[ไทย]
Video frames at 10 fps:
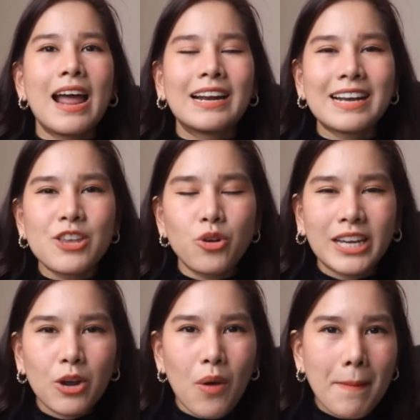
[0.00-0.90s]
ในยุค
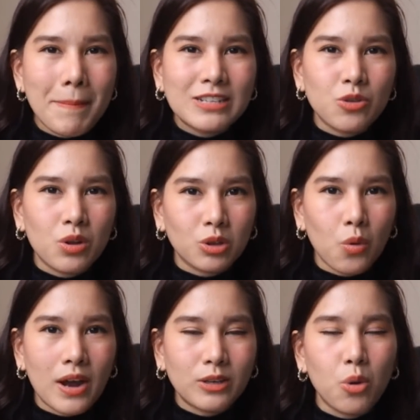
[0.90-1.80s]
ที่ความเป็นส่วนตั
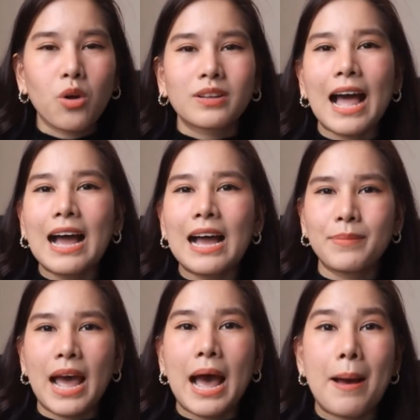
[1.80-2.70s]
วถูกตั้ง
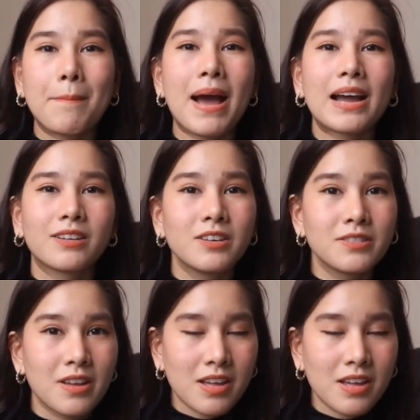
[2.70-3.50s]
คำถามมากขึ้น